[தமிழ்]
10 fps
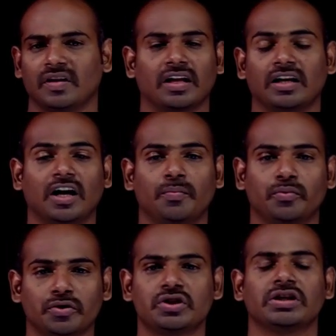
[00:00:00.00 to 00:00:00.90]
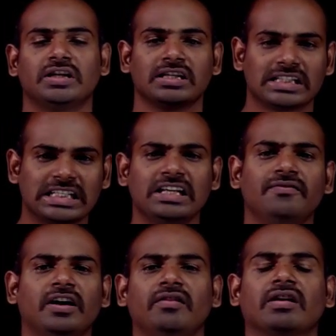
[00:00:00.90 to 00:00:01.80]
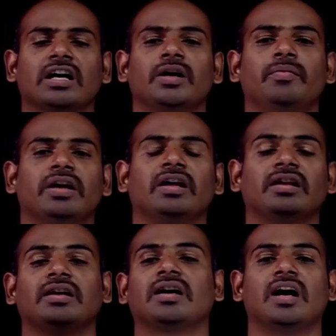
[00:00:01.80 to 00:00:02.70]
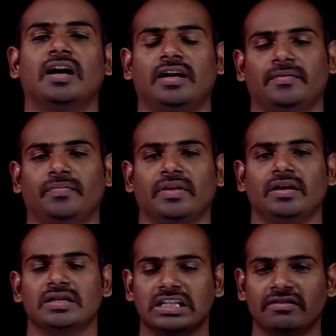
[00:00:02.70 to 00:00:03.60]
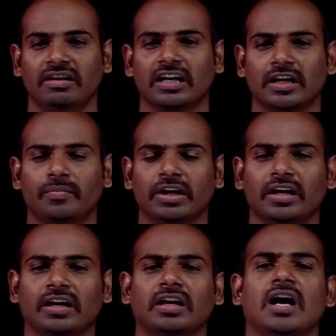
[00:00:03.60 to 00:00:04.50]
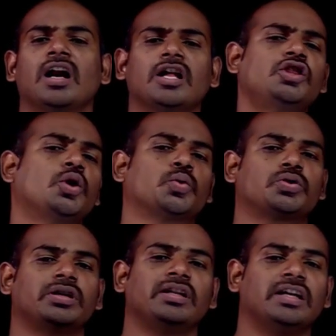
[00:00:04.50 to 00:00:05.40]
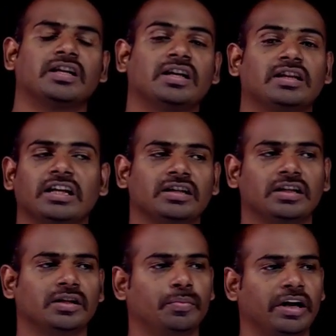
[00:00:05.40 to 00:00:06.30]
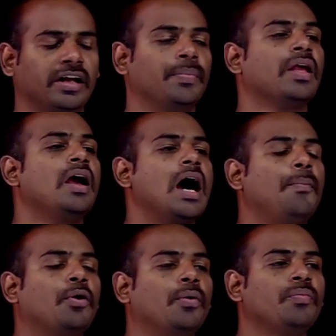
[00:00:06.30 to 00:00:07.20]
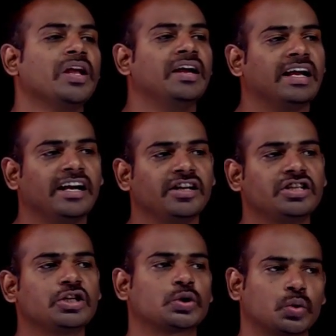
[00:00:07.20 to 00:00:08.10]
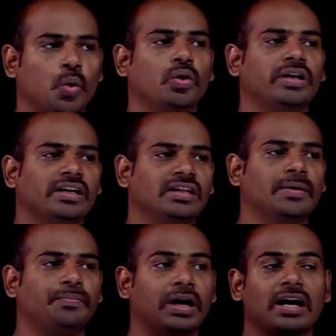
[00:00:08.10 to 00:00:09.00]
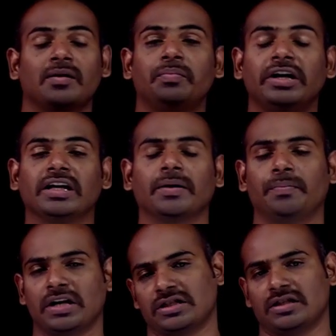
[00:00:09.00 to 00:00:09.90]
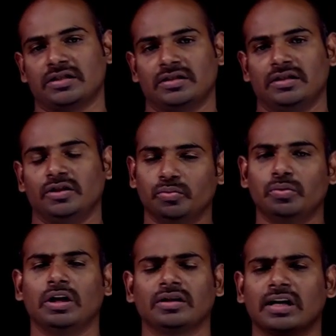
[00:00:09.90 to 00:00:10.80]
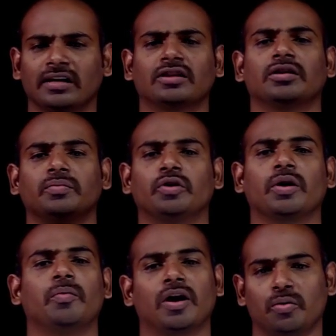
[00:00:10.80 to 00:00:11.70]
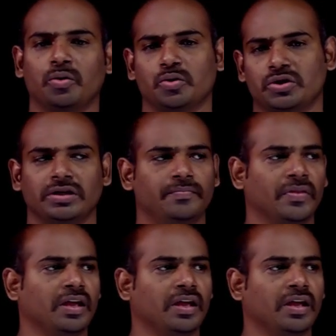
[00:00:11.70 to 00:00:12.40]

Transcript: அதனால் புரிஞ்சுக்கிட்டு சி வேல்யூவை கண்டுபிடிக்கிறதுக்கான சீவலையை கண்டுபிடிக்கிறதுக்கான அந்த கொஸ்டினை இந்த இடத்துல தேர்ந்தெடுத்து படிங்க அப்புறம் எனர்ஜி ஸ்டோர்டு இன் த பேரல் பிளேட் கெப்பாசிட்டர் இதுவும் அதுக்கு அடுத்த முக்கியமான ஒரு கொஸ்டின்